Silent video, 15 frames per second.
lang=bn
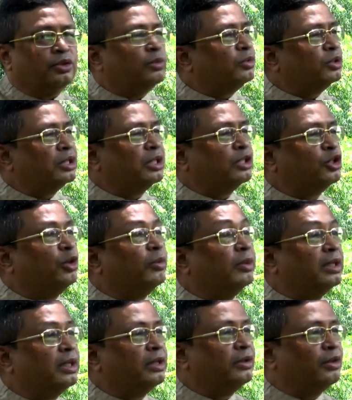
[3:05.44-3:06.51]
সমস্যার
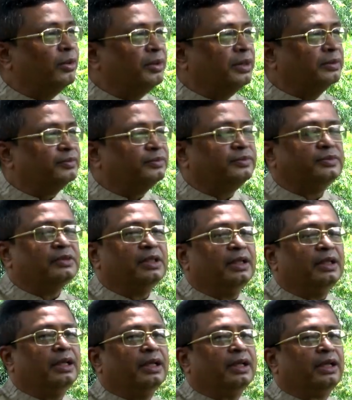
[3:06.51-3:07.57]
সমাধান হবে
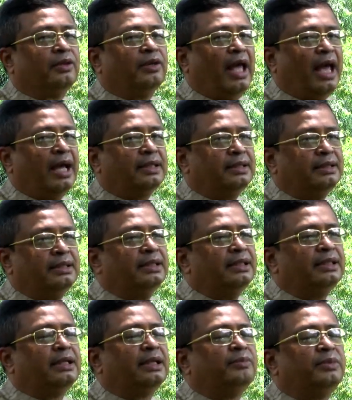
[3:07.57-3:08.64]
তো একটা
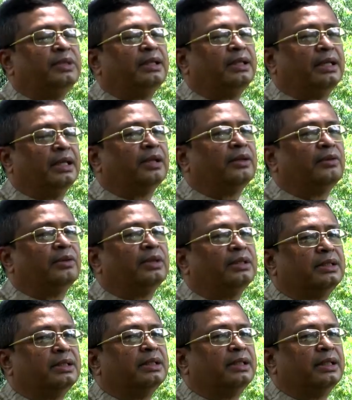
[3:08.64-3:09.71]
জিনিস আপনি খেয়াল
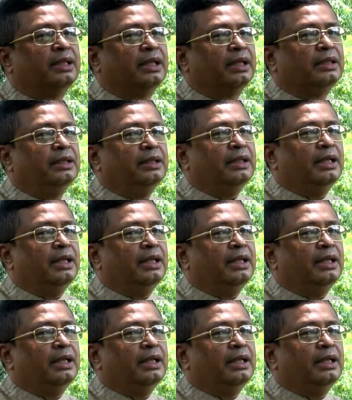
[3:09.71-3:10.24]
করেছেন কি না